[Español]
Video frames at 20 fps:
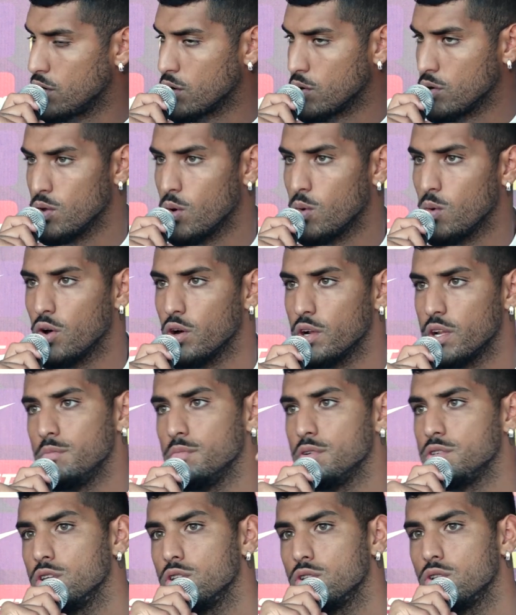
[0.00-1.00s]
cuando juego con él
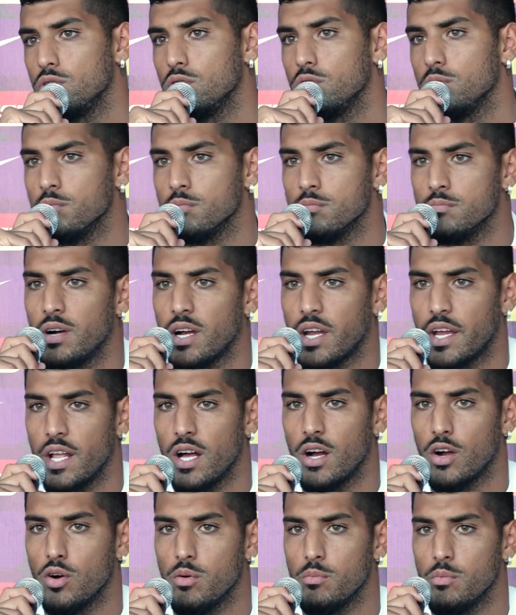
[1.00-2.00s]
me siento más que
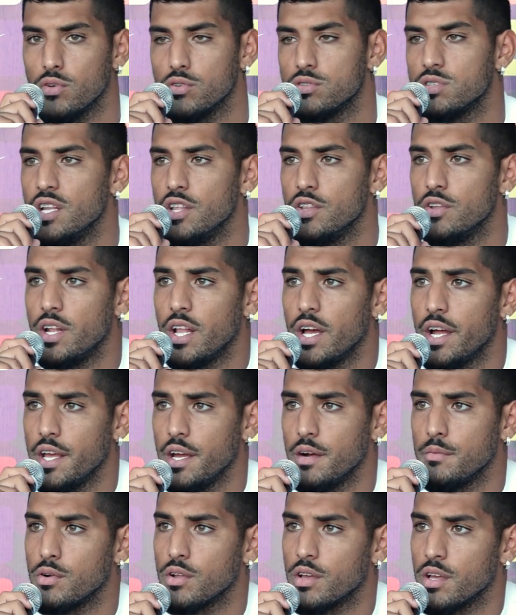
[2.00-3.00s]
nada cómodo saliendo del
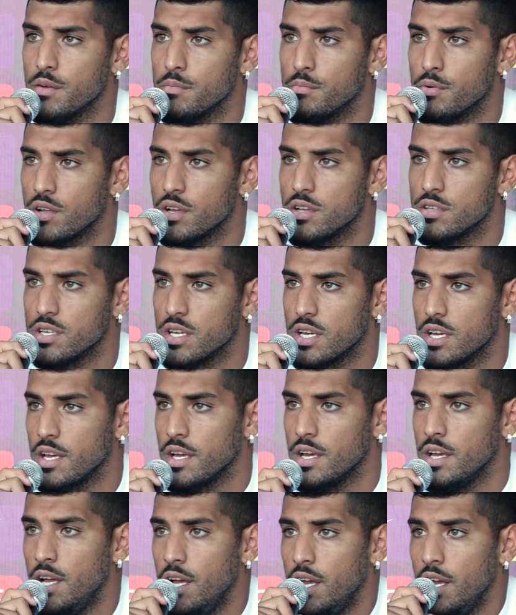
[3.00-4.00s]
área porque, porque sé que